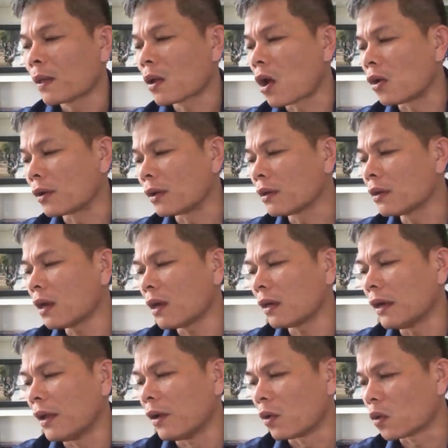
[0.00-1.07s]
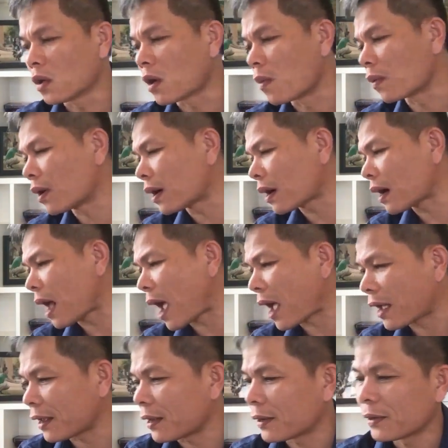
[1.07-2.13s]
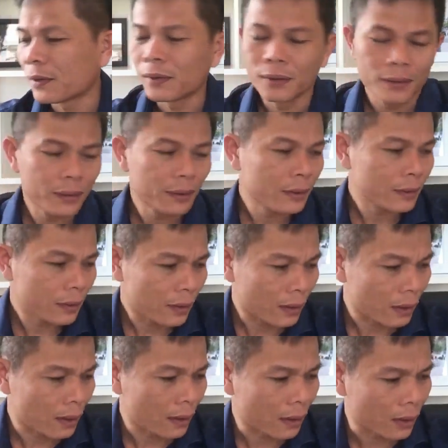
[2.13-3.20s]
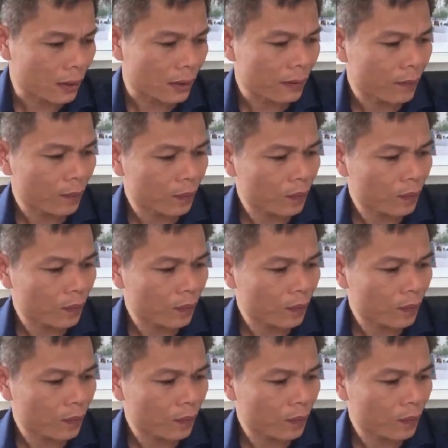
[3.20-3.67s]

còn những à, điều cuối cùng nó rất là hay à,